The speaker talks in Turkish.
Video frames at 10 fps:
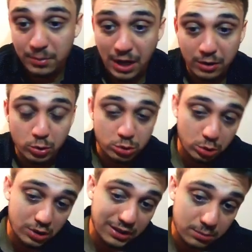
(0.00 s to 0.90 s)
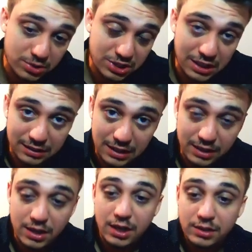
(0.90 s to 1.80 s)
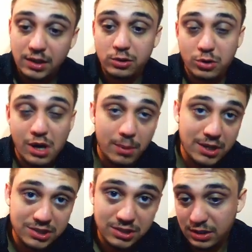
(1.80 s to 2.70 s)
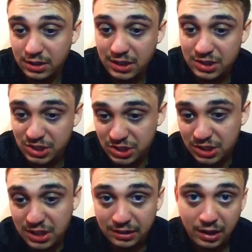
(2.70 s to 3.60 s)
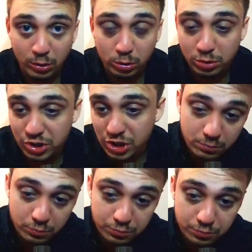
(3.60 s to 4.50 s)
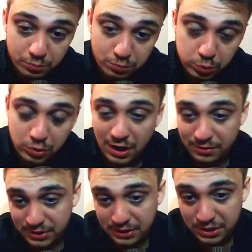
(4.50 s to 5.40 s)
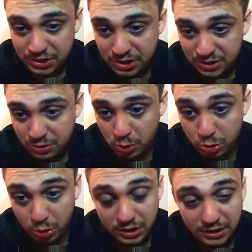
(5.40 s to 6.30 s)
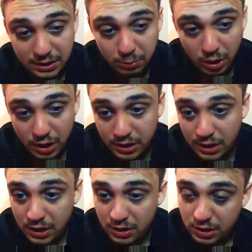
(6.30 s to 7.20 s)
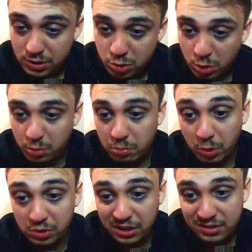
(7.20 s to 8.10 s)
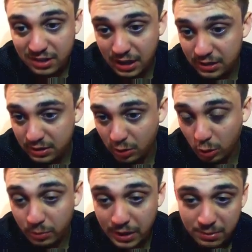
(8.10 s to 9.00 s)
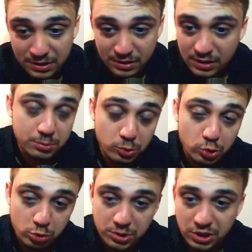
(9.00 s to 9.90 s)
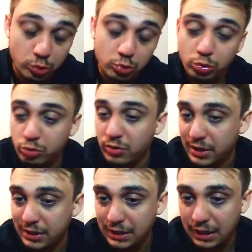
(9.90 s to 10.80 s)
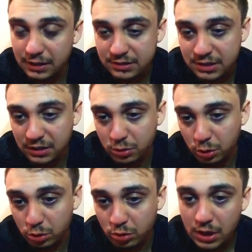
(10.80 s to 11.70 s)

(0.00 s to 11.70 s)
Yani Koç Holding gibi şirketler daha çok yabancının gireceği şirketler olduğu için için bu tarafta da açıkçası Koç Holding'de bu ay e, çok potansiyel olmayabilir. Ucuz bir şirket uzun vadede illa kazandırıyor olur.